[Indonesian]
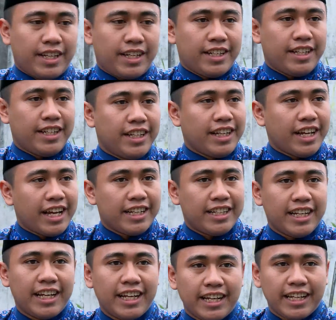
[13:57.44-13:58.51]
Ini
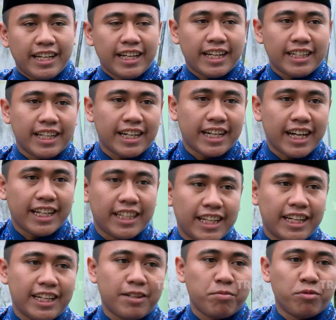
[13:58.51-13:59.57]
ada
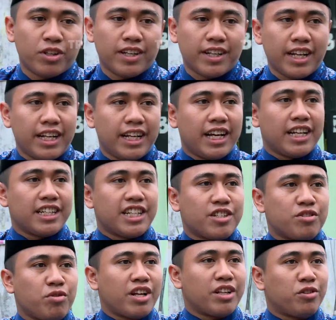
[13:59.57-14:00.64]
keterkaitan kemungkinan dengan
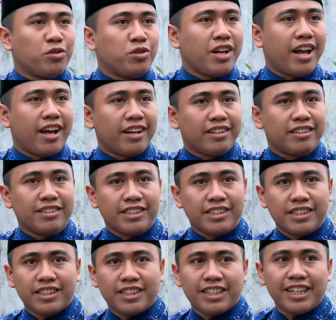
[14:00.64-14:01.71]
sesuatu yang
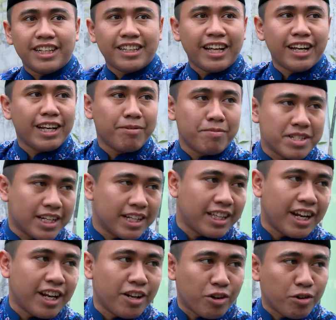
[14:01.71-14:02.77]
ditanam
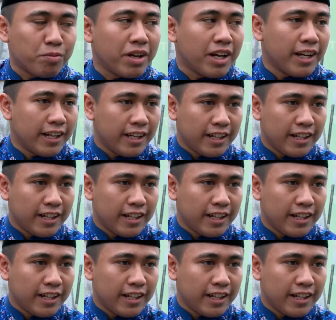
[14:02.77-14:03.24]
sekitaran rumah.